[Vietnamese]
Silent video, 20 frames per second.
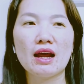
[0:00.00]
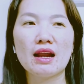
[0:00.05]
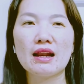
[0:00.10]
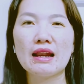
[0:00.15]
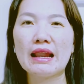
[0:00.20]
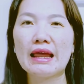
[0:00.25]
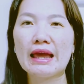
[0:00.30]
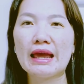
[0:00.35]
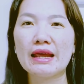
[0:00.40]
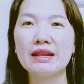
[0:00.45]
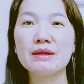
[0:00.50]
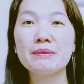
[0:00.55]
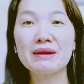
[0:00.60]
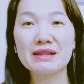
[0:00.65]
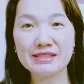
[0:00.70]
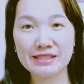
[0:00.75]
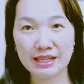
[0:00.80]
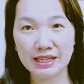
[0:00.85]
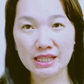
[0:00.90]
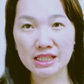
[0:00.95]
là đi bác
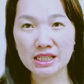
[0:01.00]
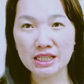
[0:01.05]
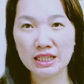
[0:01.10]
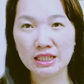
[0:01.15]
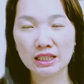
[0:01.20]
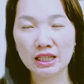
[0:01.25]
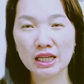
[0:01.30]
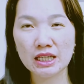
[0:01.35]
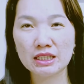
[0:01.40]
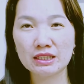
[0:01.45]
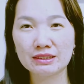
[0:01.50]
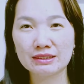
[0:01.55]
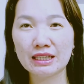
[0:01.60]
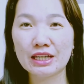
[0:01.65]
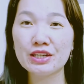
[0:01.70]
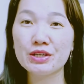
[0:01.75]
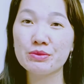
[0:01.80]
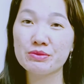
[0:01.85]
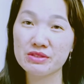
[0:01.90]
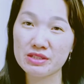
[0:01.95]
sĩ thì người ta
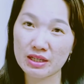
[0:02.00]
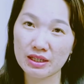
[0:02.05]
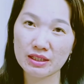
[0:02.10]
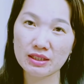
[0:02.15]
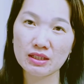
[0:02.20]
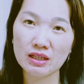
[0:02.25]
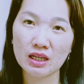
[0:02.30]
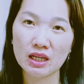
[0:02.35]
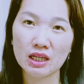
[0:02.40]
điều trị